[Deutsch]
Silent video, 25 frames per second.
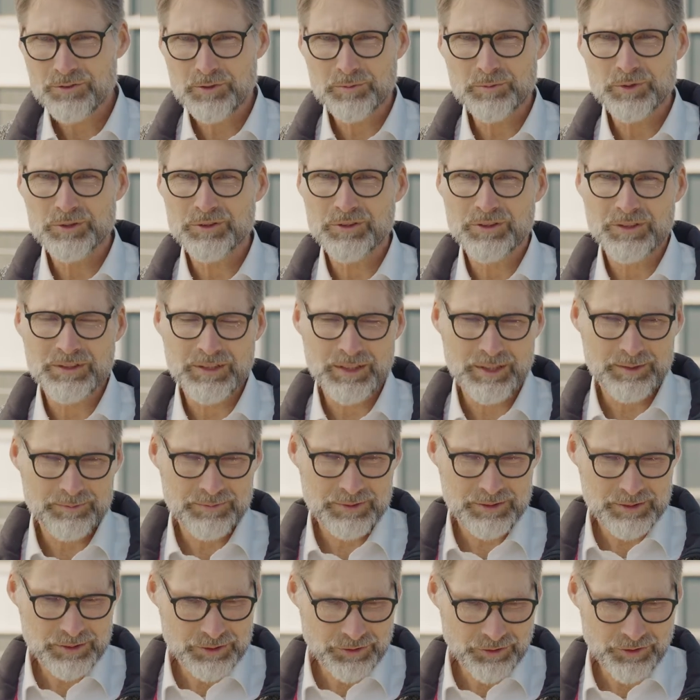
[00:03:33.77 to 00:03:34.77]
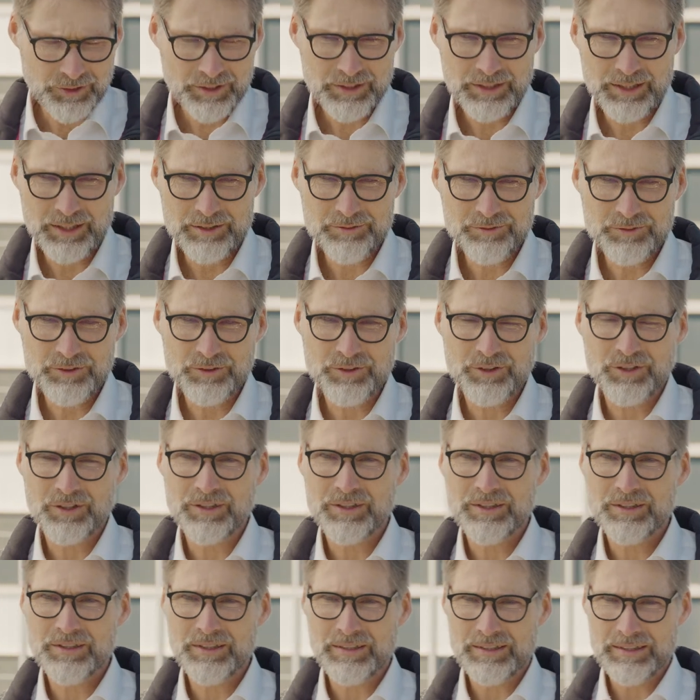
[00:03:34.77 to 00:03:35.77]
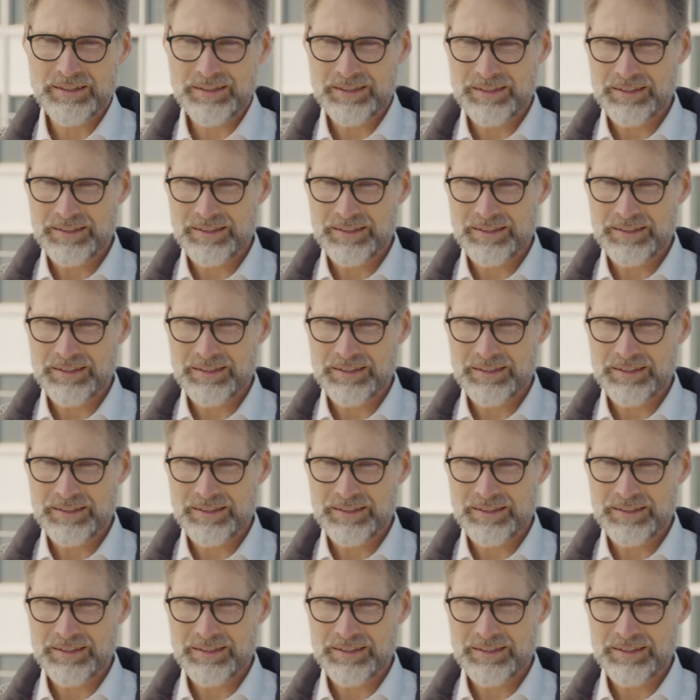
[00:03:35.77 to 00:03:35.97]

vom Unternehmen zurückgreifen können.